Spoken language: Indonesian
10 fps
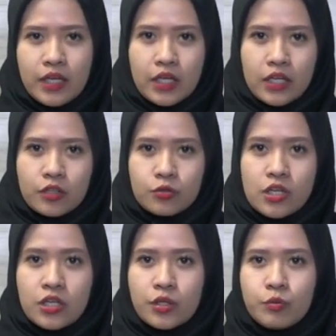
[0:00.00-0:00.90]

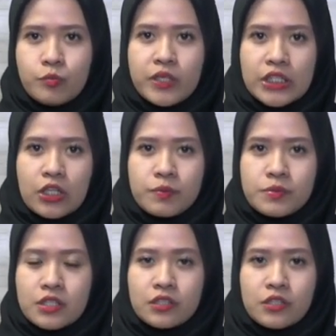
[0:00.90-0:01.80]
Ratusan ribu benih
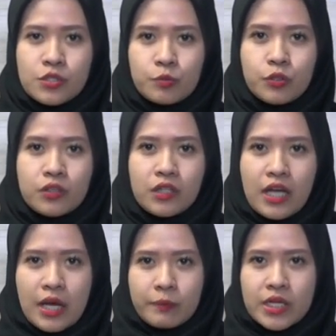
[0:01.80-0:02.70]
lobster tersebut
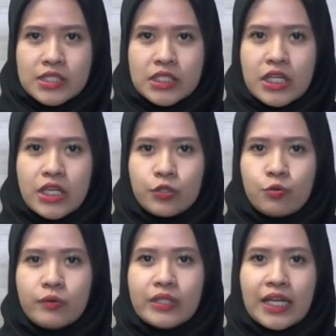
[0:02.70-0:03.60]
berasal dari dua
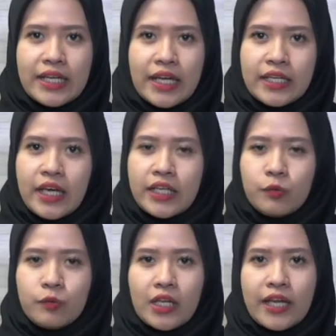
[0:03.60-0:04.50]
wilayah yaitu
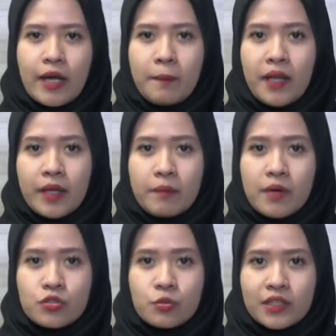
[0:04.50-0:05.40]
wilayah
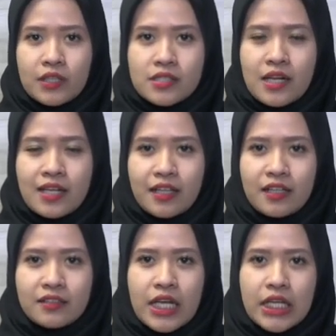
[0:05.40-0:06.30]
Palembang Sumatera Selatan
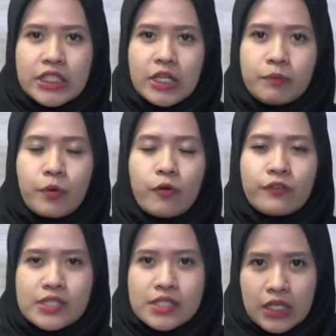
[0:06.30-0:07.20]
dan
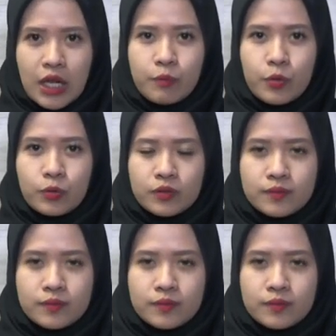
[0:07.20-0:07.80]
Provinsi Lampung.